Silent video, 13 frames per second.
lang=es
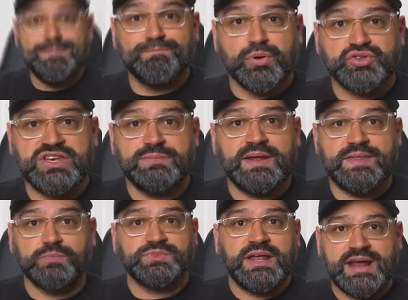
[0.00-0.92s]
imposible
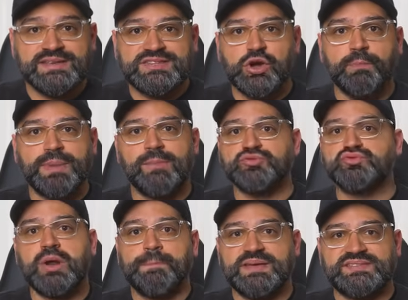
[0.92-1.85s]
de obtener si compramos
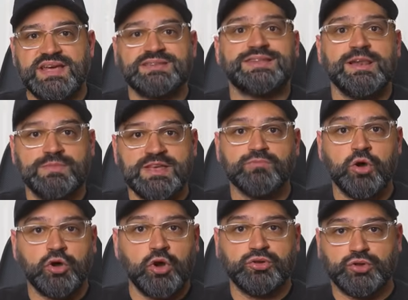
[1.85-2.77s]
una PC del
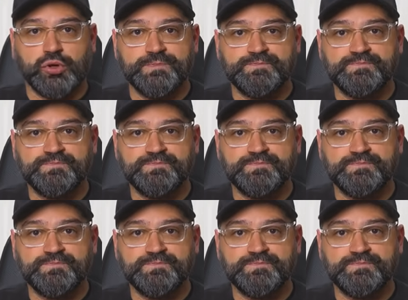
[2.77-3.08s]
mismo costo.